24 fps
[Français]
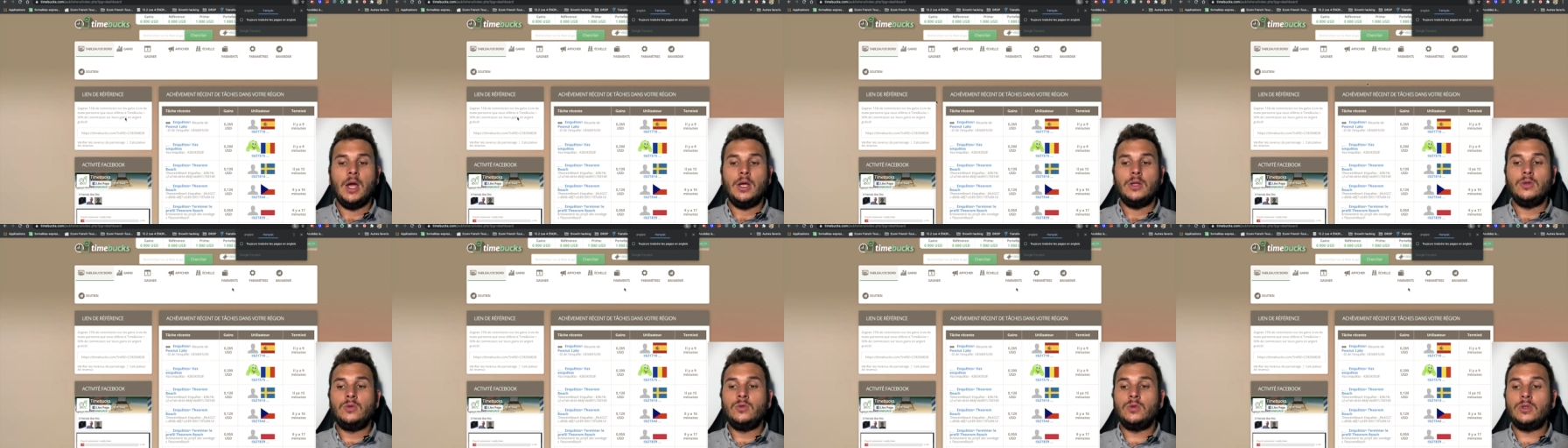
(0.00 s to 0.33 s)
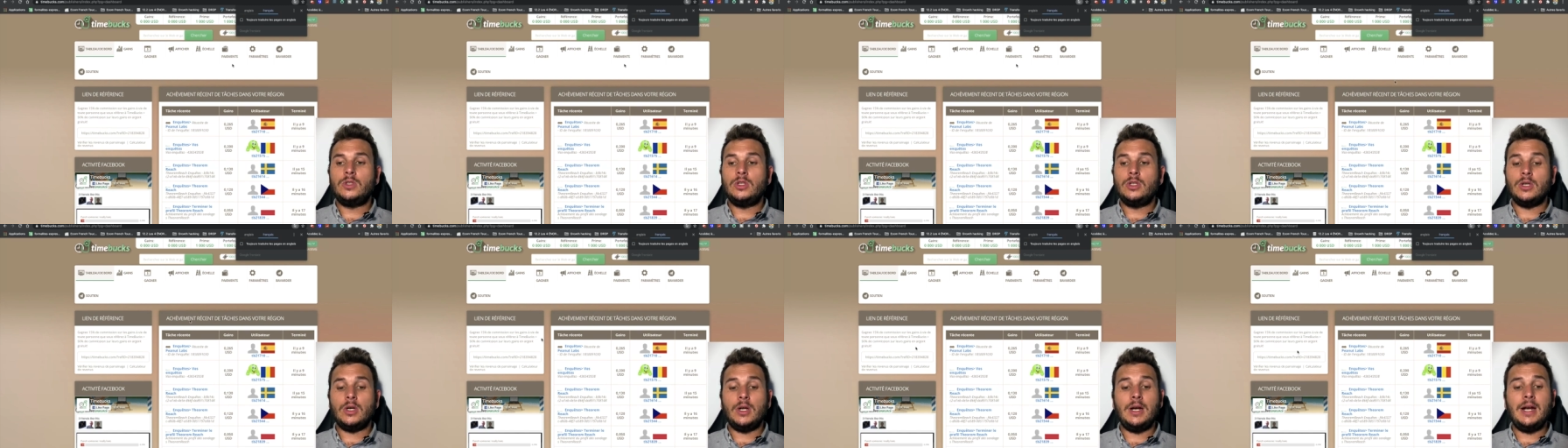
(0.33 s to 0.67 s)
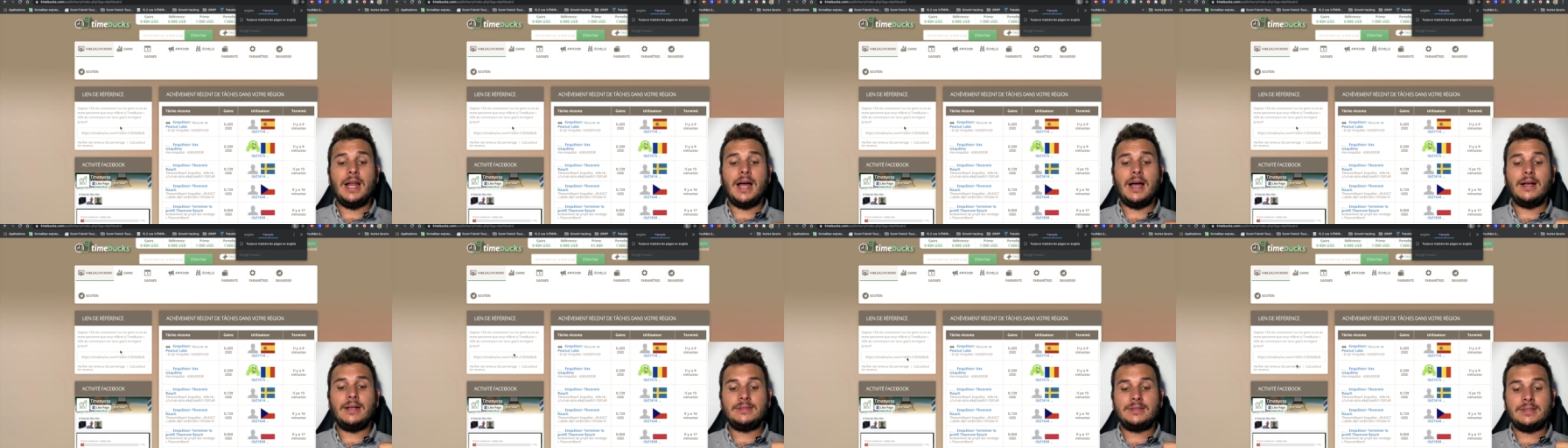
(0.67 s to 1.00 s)
Donc
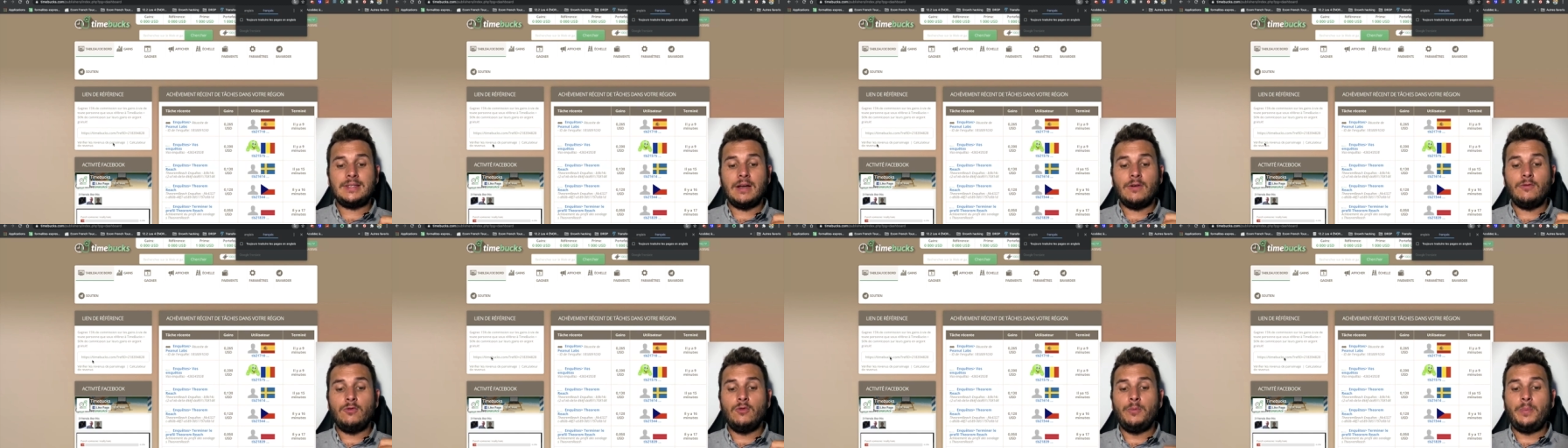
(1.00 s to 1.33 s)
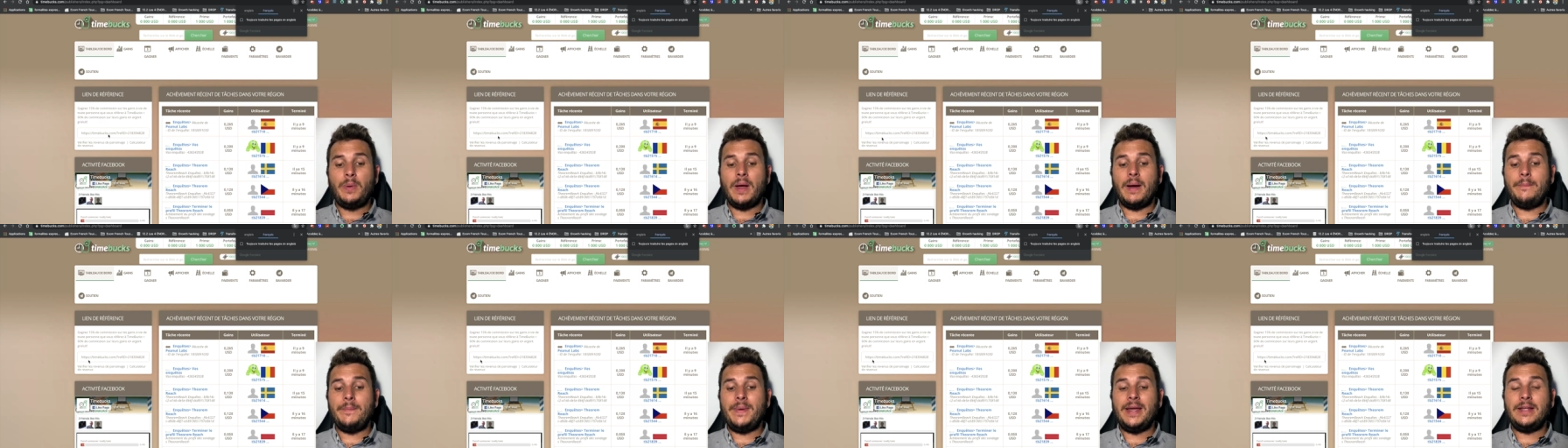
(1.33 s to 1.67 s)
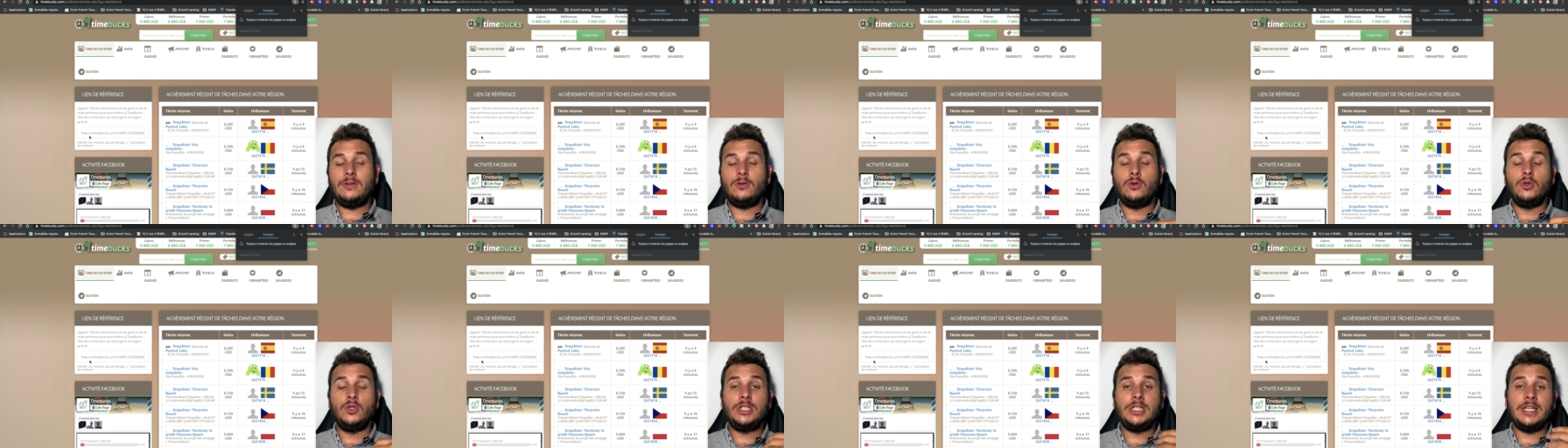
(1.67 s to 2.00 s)
là, ça vous permet
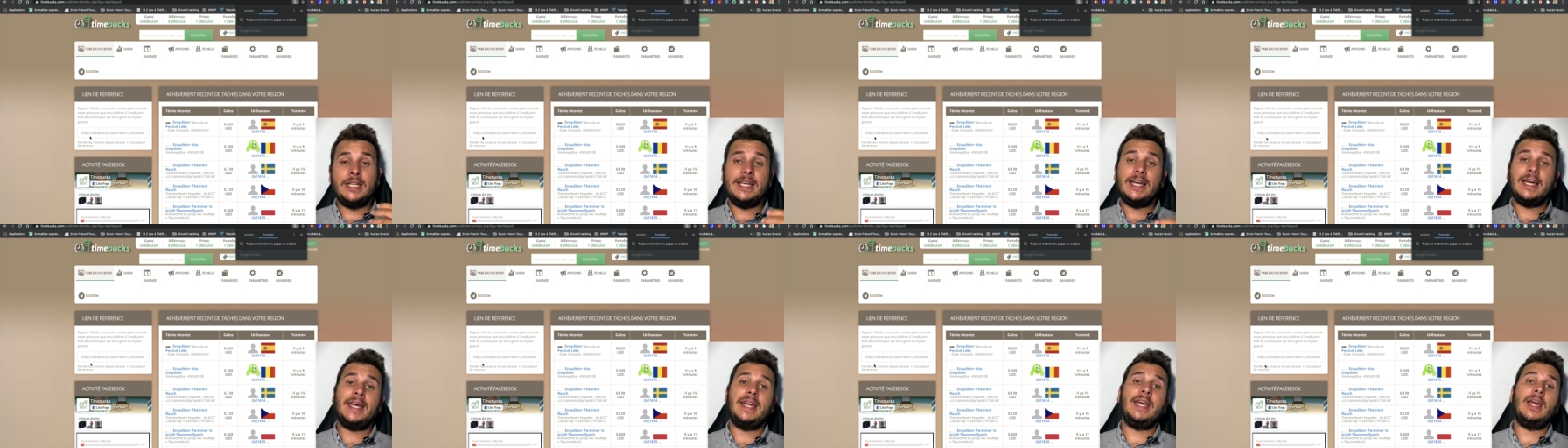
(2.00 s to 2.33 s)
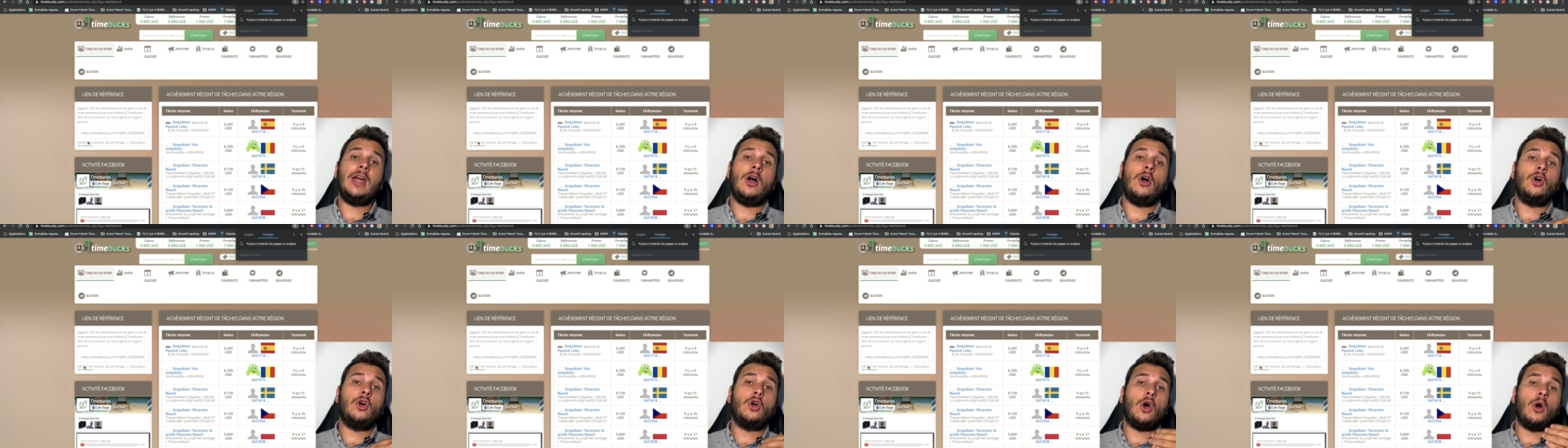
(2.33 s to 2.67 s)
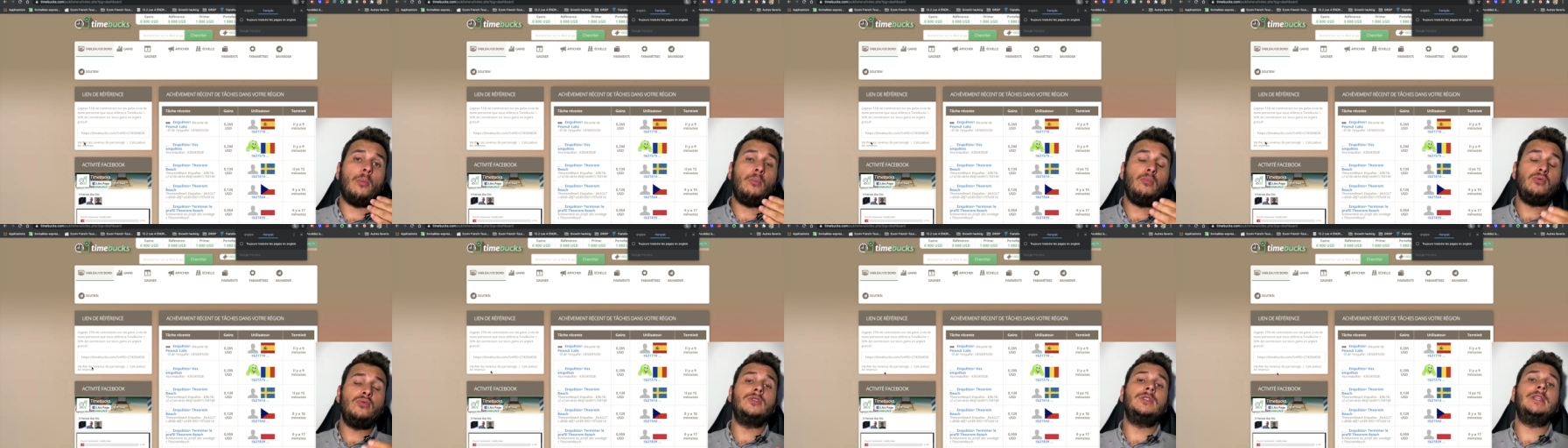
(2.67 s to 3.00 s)
de générer encore
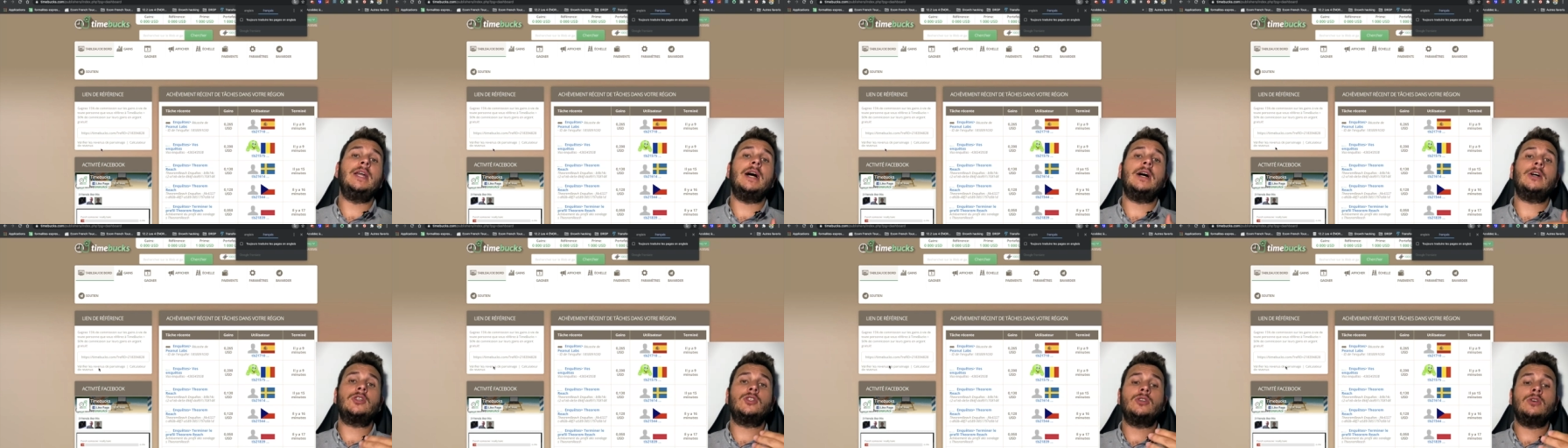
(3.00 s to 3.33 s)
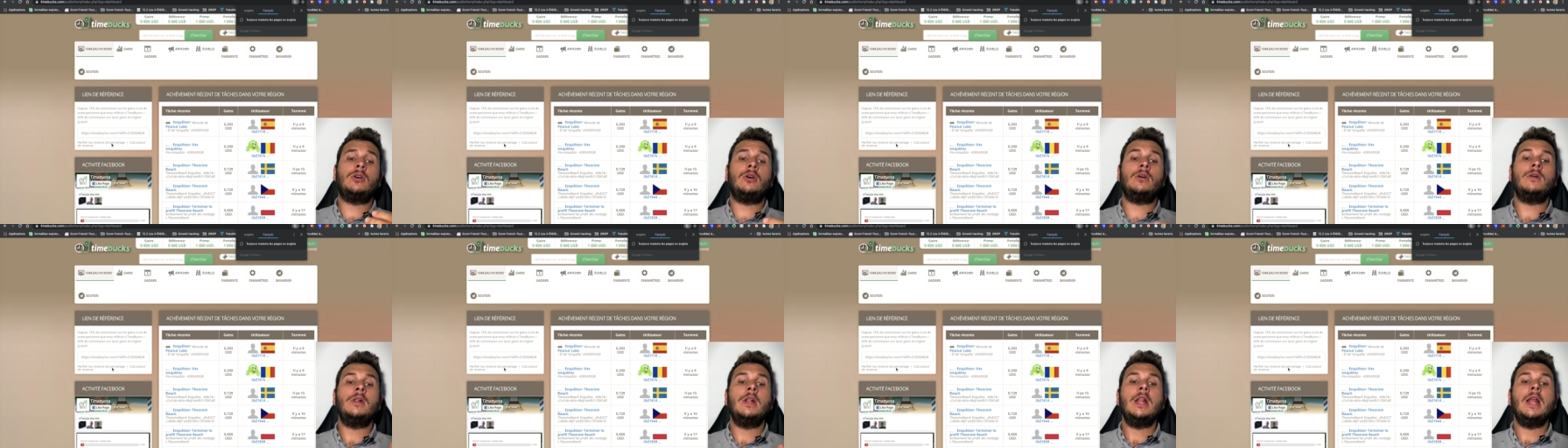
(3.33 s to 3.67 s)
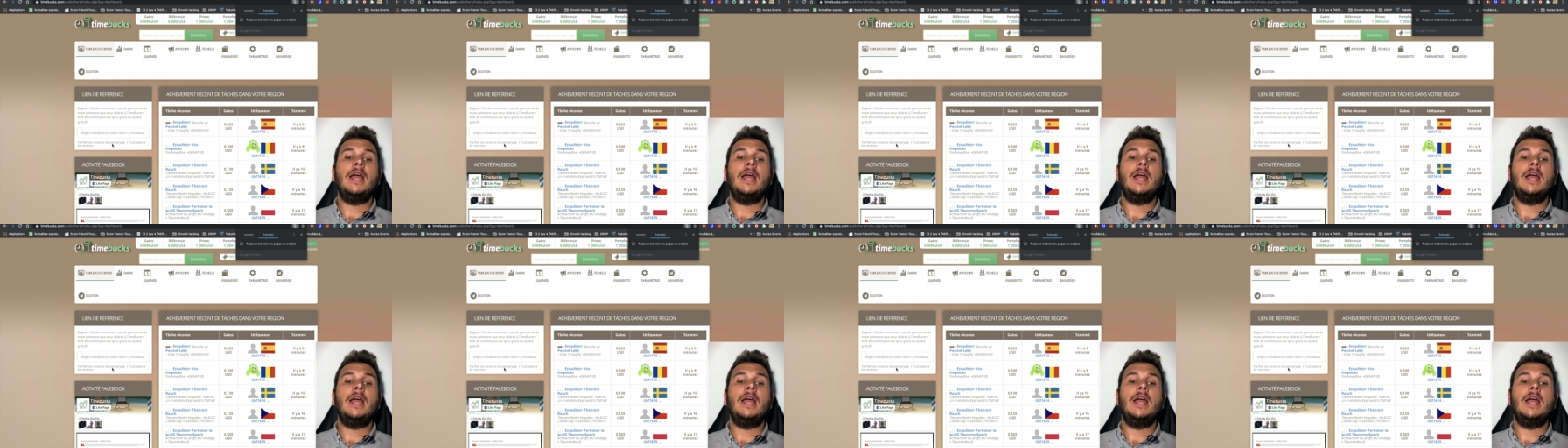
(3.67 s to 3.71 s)
plus d'argent